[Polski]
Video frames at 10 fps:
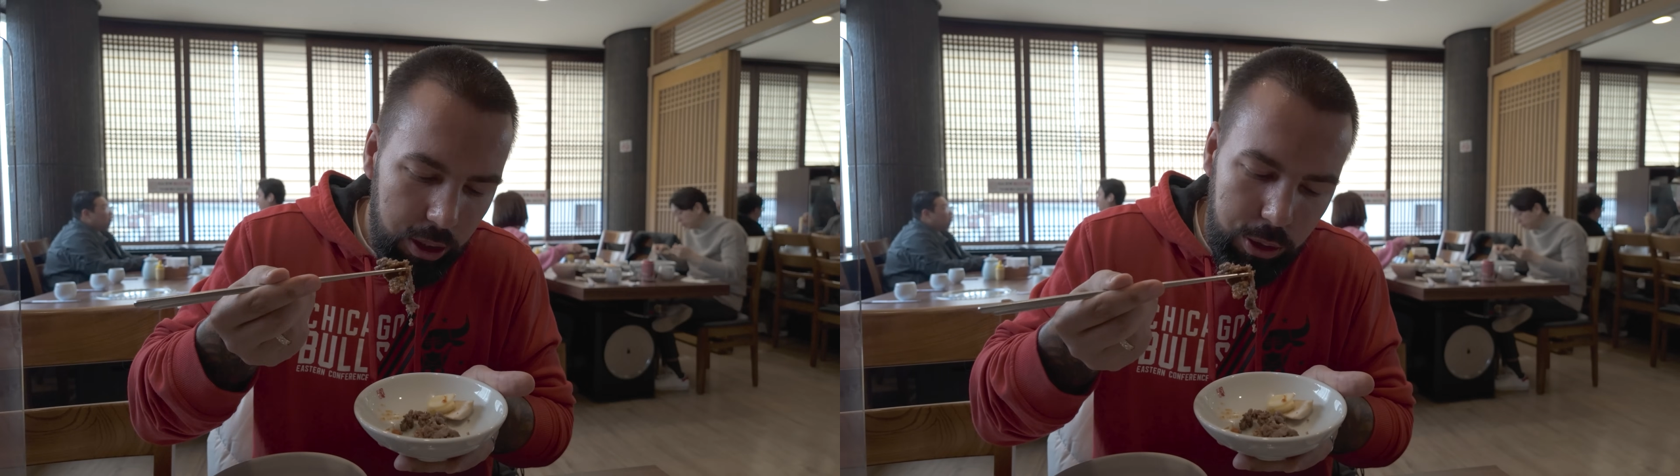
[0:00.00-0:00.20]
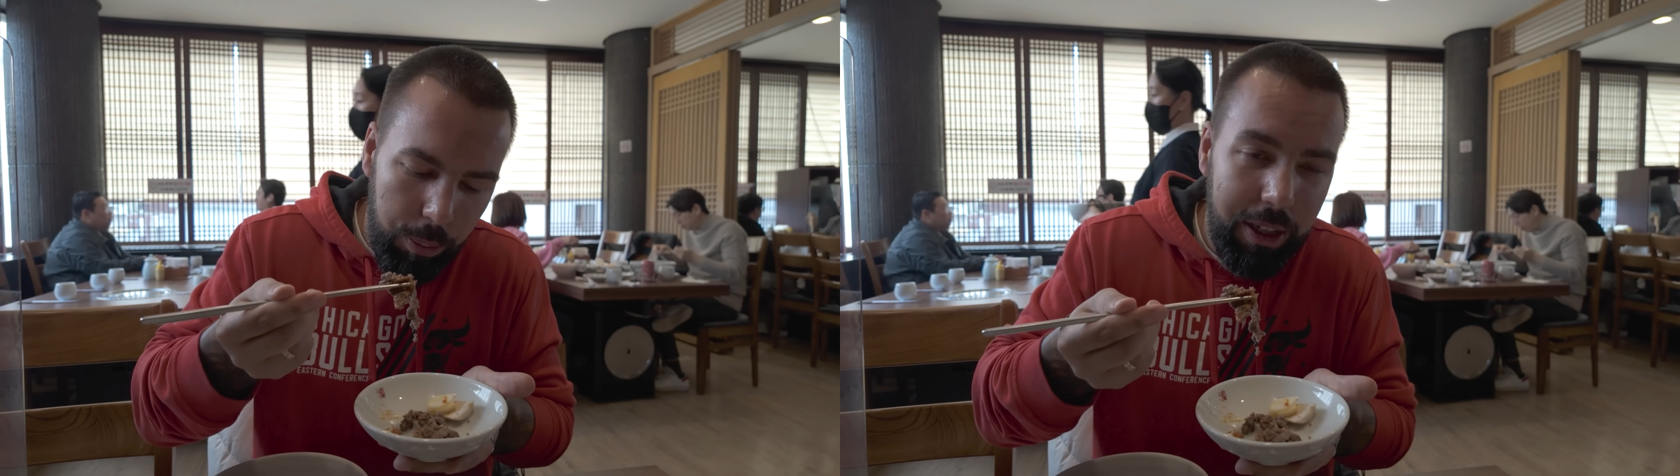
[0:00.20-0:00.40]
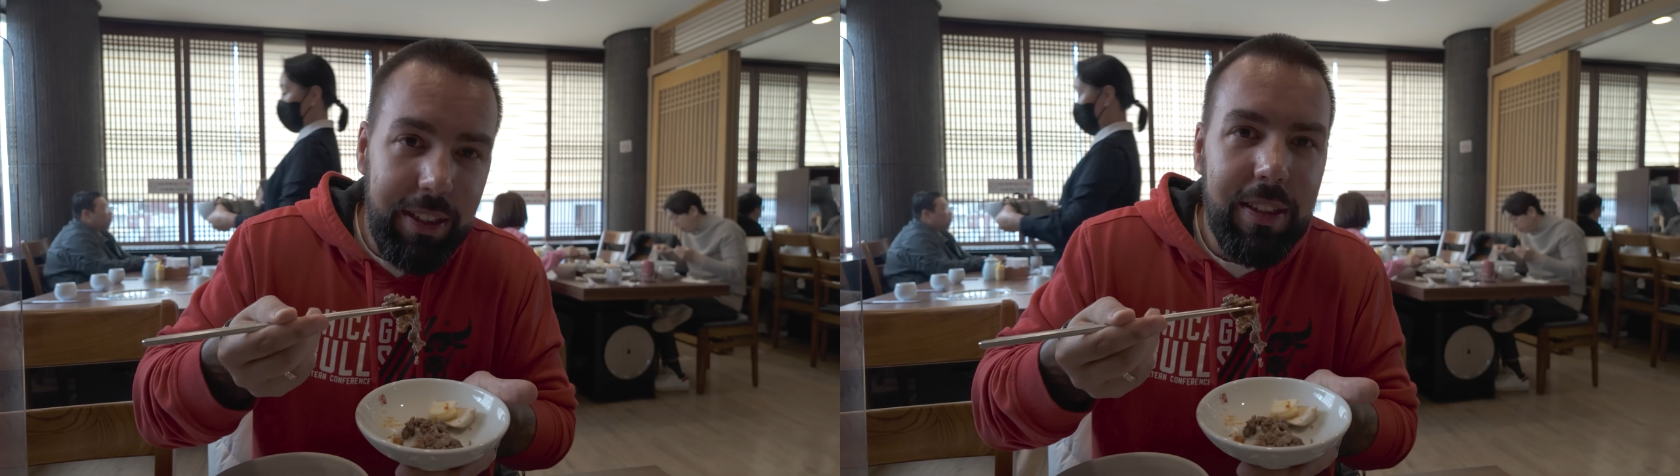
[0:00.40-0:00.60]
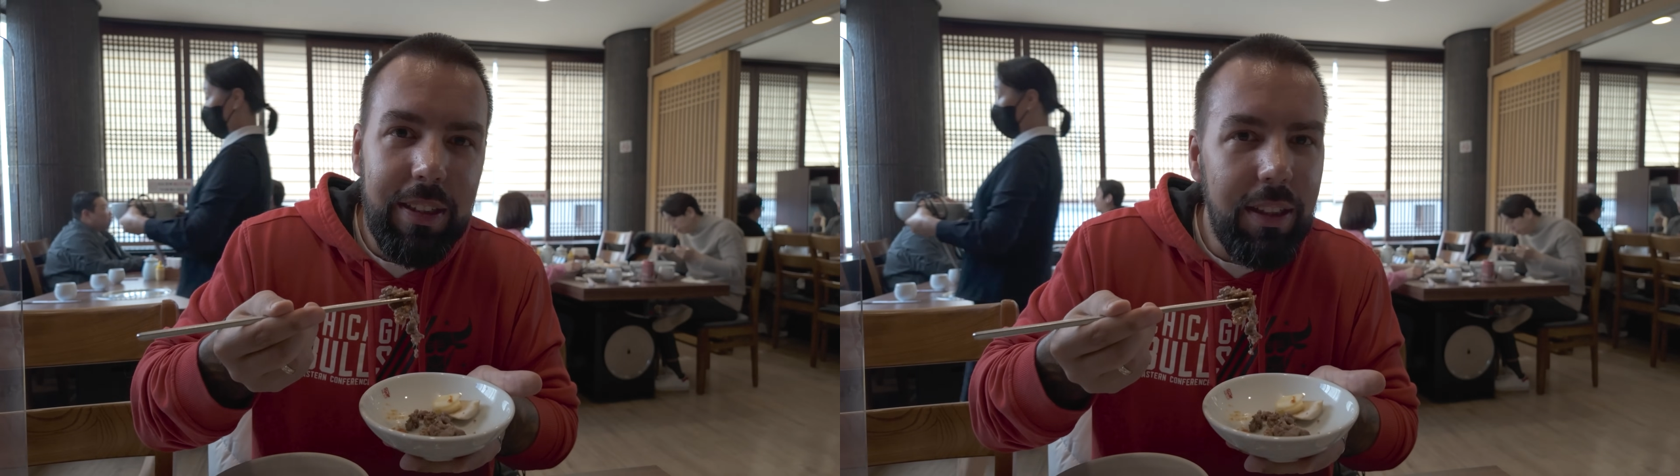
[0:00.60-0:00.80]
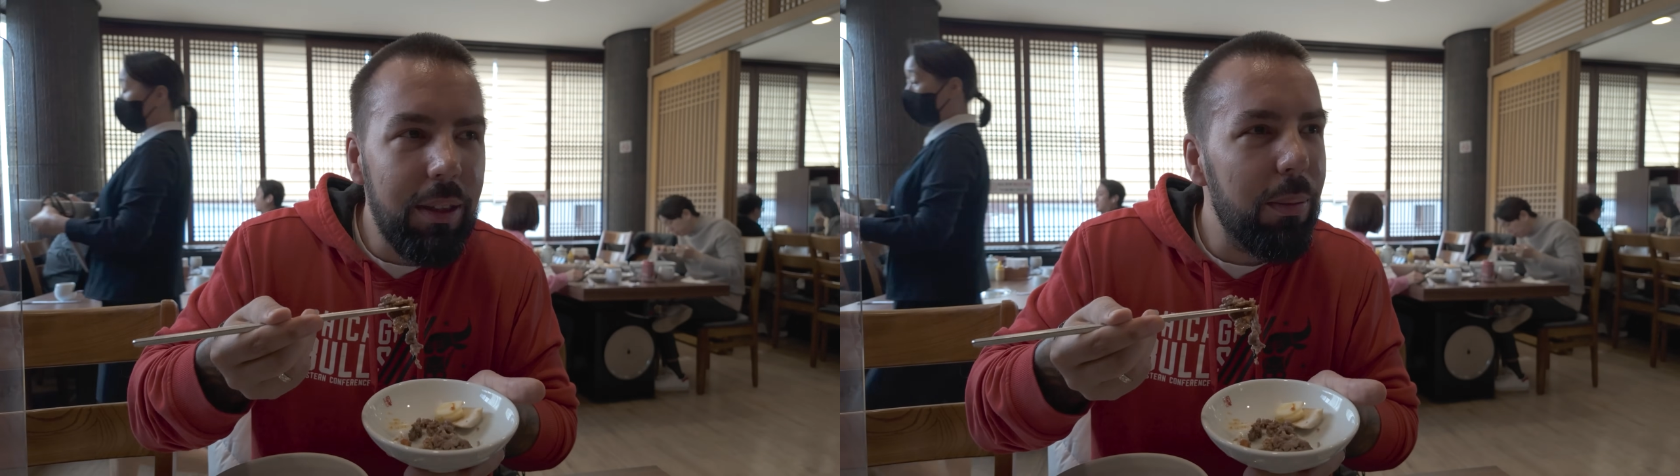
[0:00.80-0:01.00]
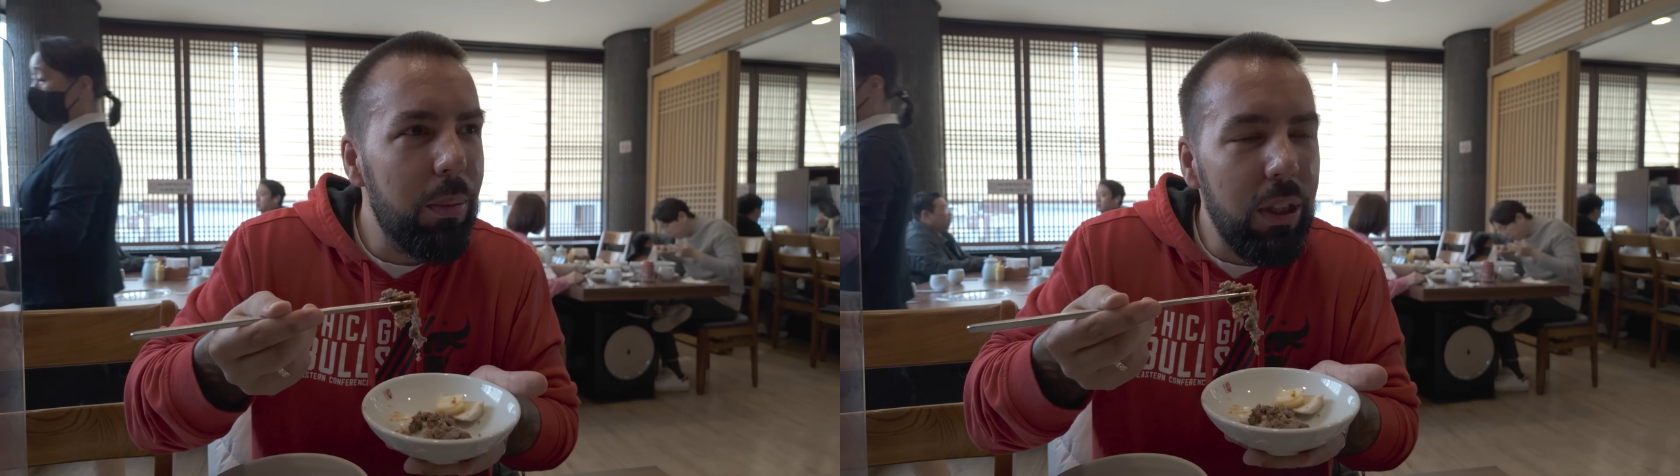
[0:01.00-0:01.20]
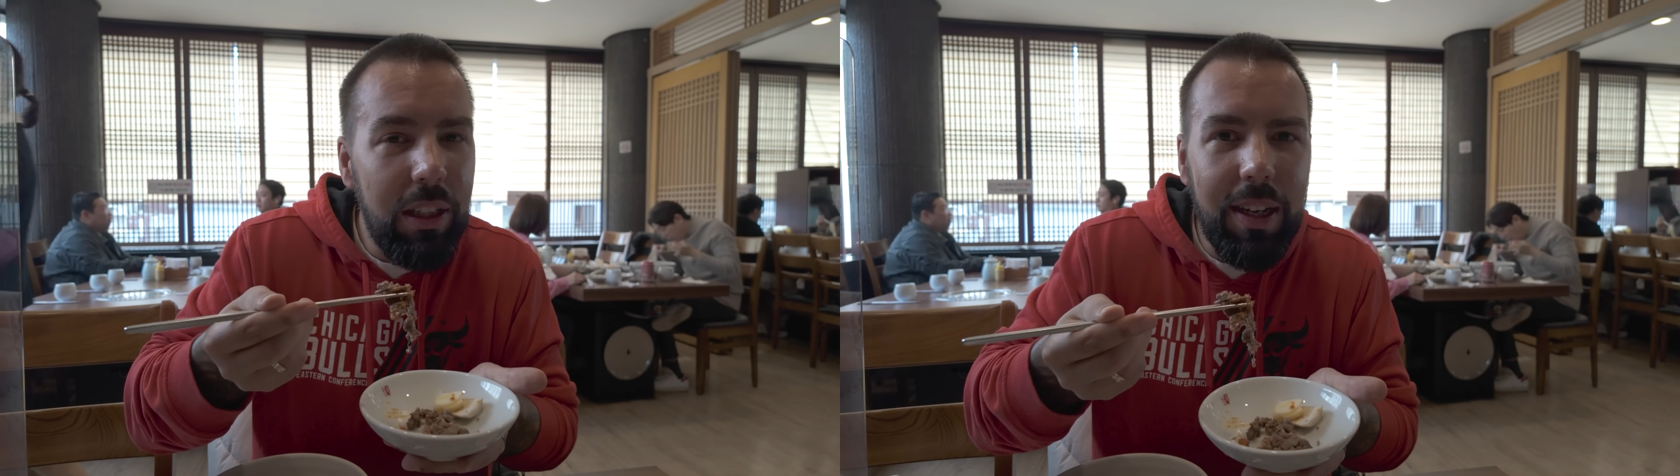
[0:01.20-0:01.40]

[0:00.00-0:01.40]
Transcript: Super. I mój